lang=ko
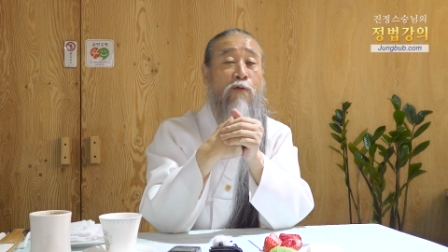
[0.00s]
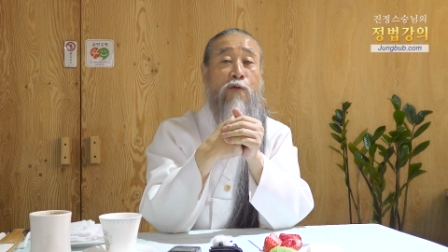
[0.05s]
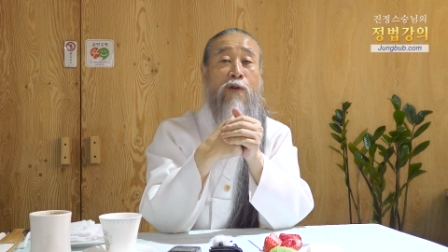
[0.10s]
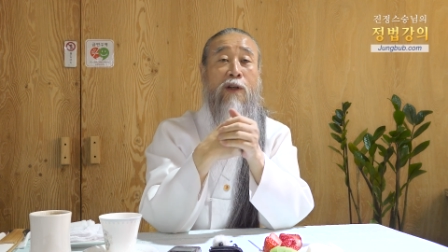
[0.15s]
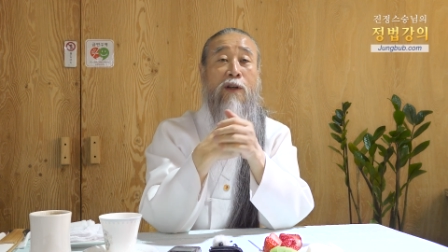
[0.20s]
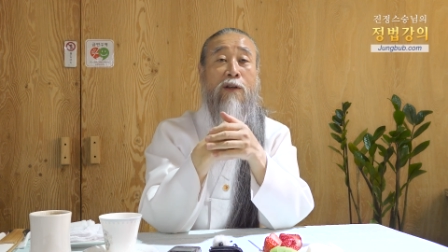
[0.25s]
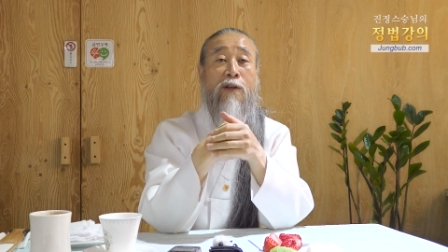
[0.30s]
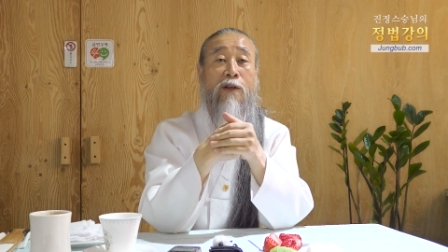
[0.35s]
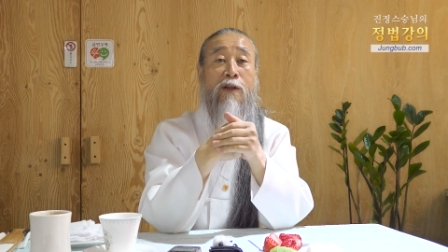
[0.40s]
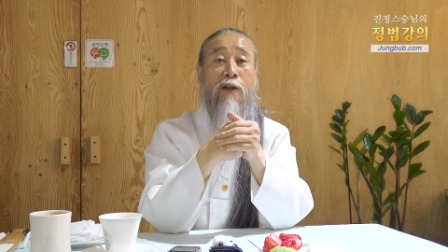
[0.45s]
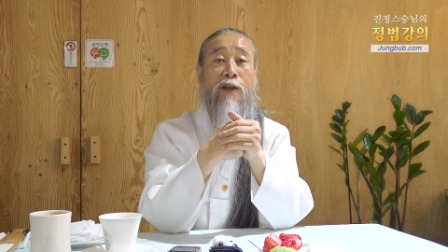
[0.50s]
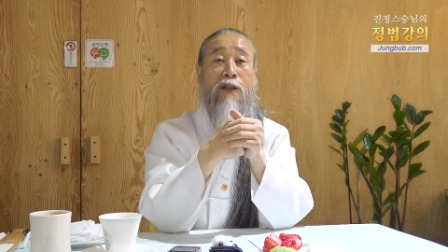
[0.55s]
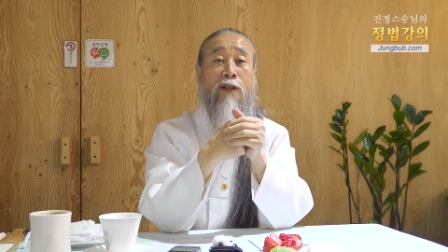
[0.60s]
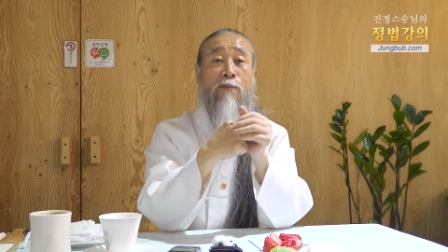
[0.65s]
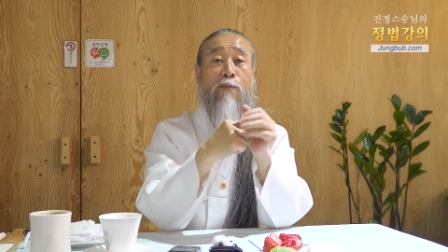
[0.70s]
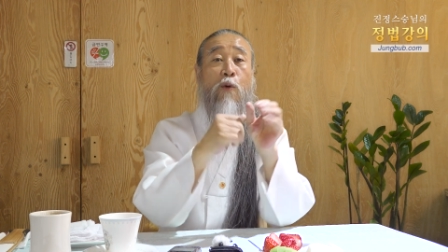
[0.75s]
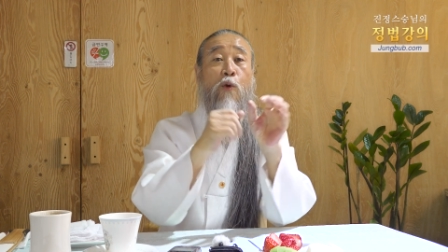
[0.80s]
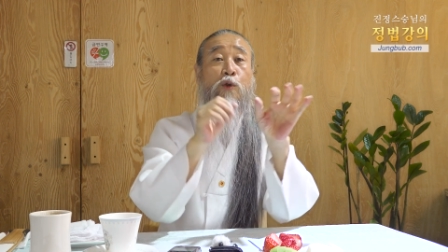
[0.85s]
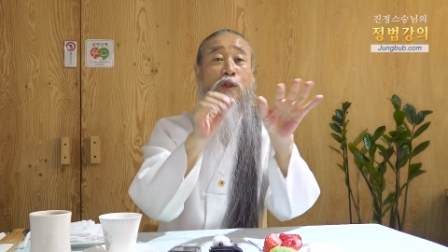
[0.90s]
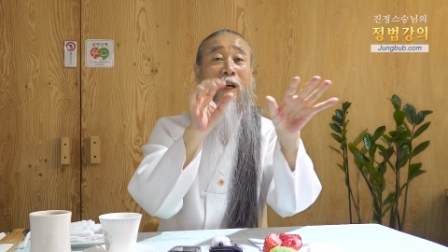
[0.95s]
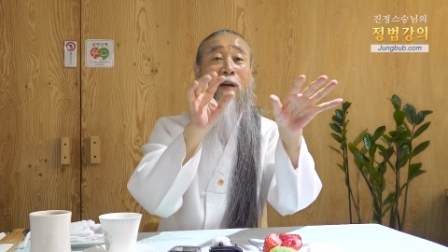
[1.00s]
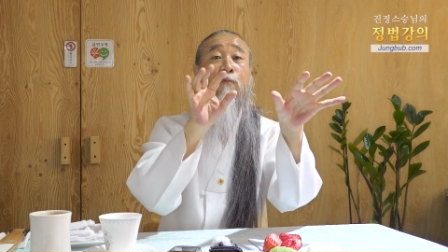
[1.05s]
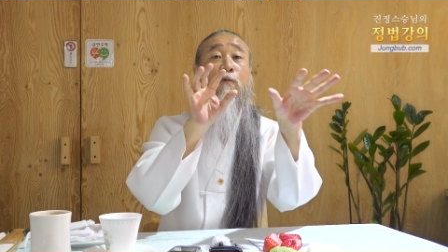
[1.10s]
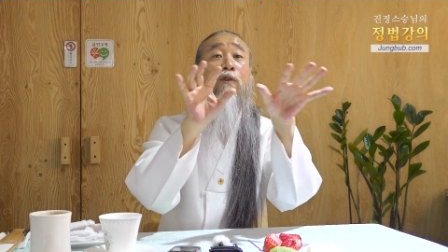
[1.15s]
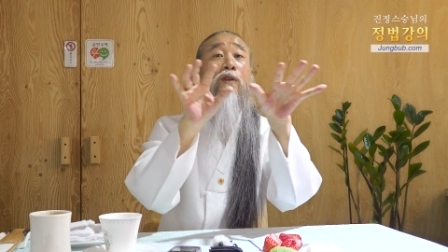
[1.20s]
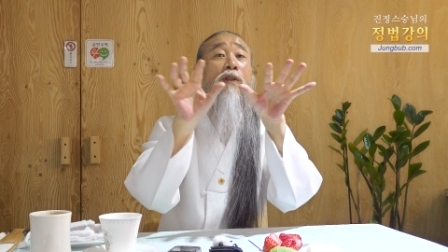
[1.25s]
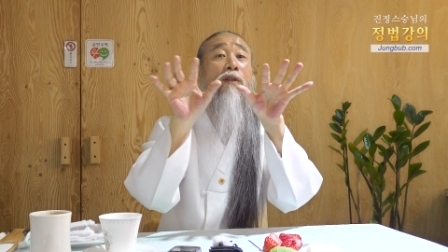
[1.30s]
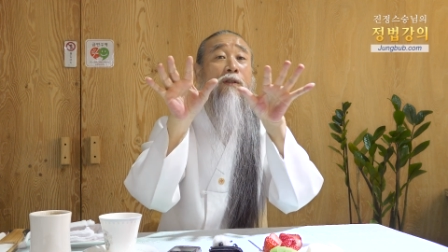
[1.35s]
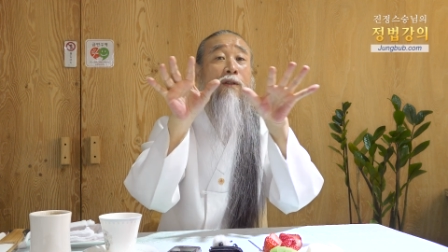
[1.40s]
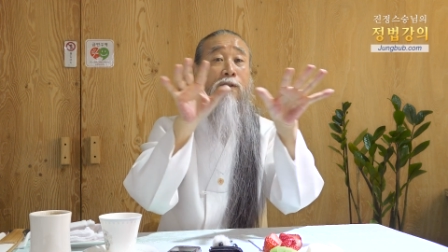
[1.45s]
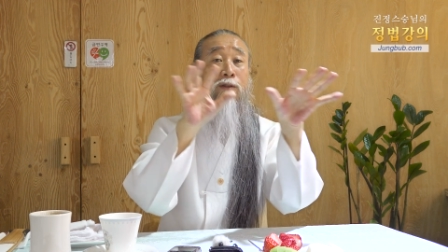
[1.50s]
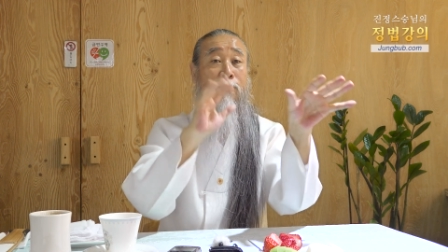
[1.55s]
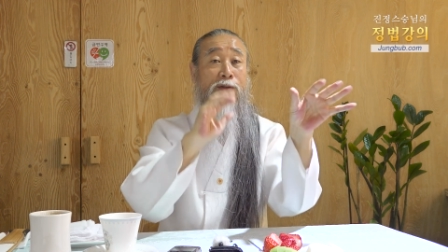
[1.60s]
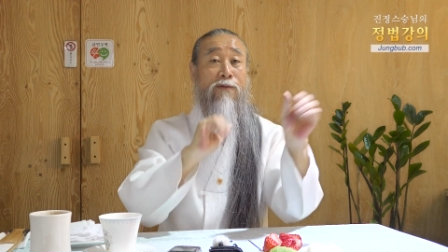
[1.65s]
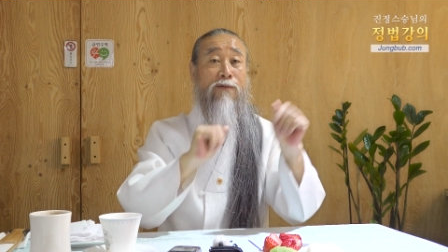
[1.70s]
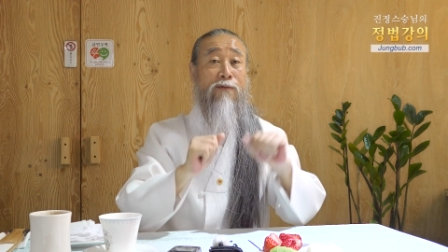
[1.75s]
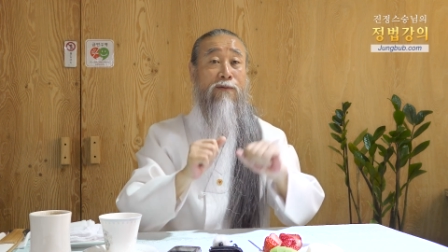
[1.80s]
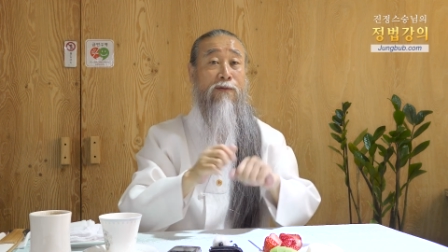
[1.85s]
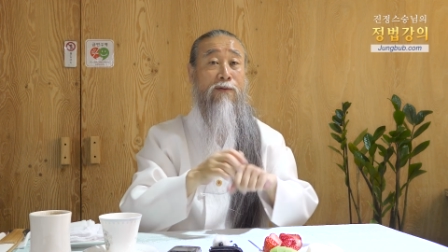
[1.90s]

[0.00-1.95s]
우리는 그걸 지금 못 잡고 있는 거죠.